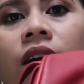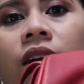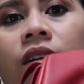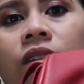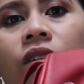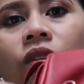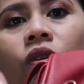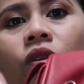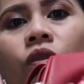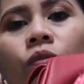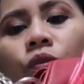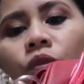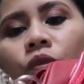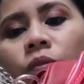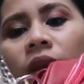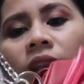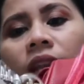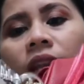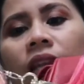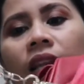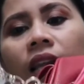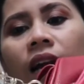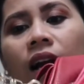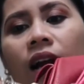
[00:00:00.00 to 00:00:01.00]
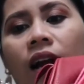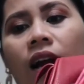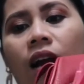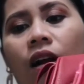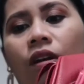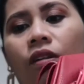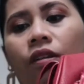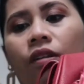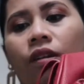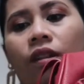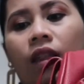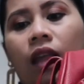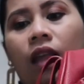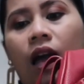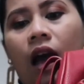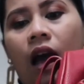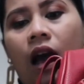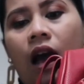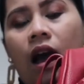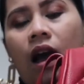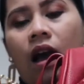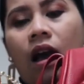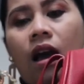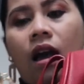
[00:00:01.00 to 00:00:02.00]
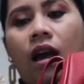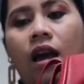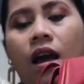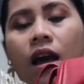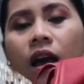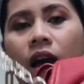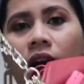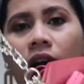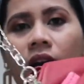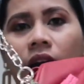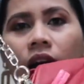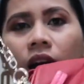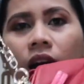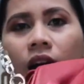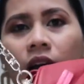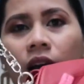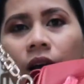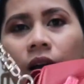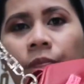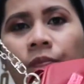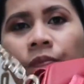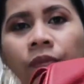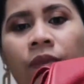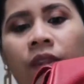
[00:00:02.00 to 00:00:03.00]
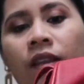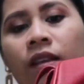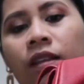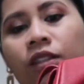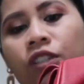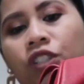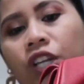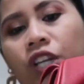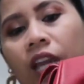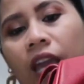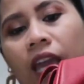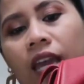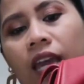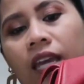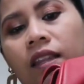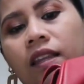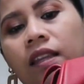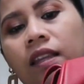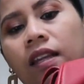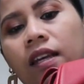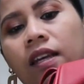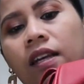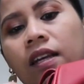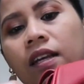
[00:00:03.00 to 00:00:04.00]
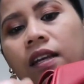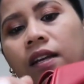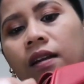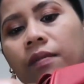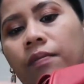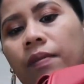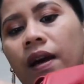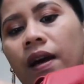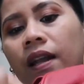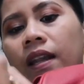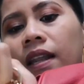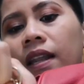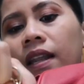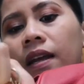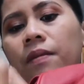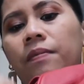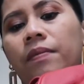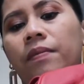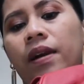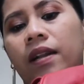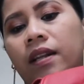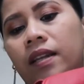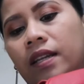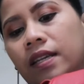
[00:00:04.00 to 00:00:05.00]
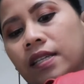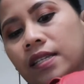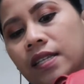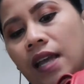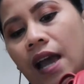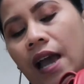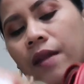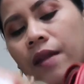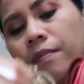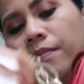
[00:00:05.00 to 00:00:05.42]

So, bumili lang ako ng uh, chain para lang pang design.